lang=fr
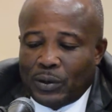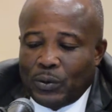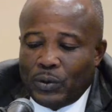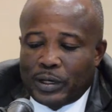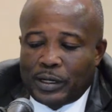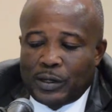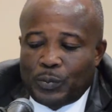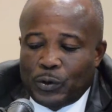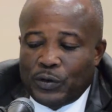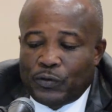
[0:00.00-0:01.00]
le
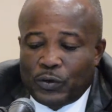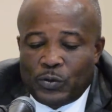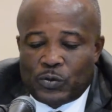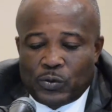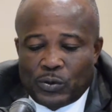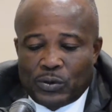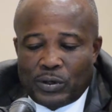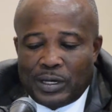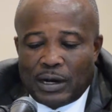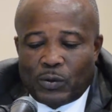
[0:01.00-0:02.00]
rythme d'évolution
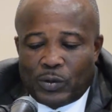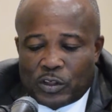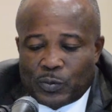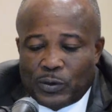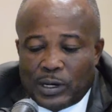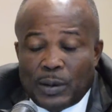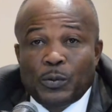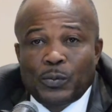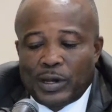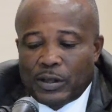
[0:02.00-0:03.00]
et d'accroissement de la
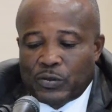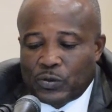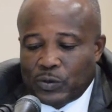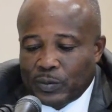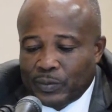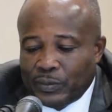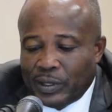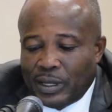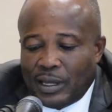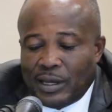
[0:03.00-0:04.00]
population,
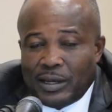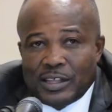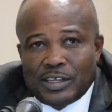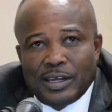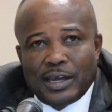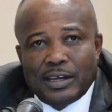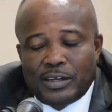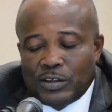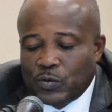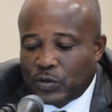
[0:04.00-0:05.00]
les
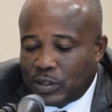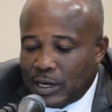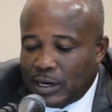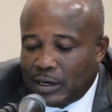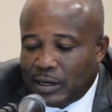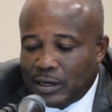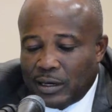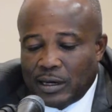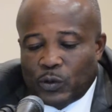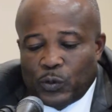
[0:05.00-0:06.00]
inégalités sociales,
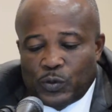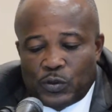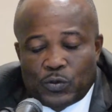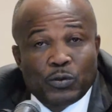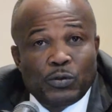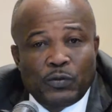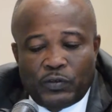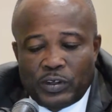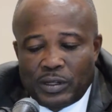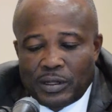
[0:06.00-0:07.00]
les conditions de
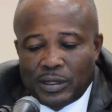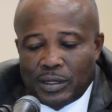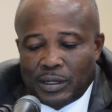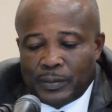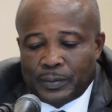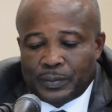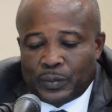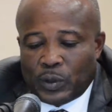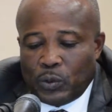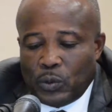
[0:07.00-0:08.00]
vie
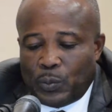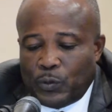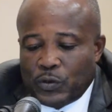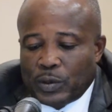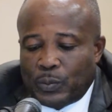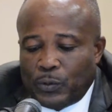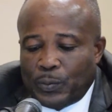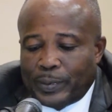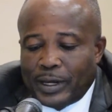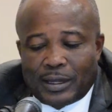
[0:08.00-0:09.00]
de plus en plus
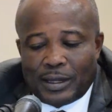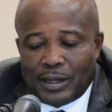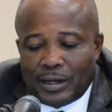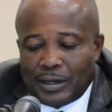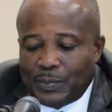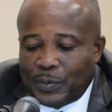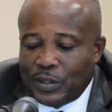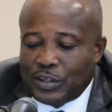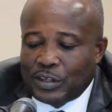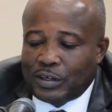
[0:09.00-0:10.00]
précaires des
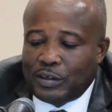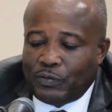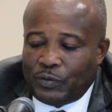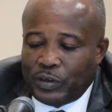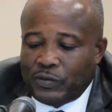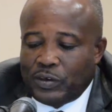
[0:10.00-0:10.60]
paysans qui vivent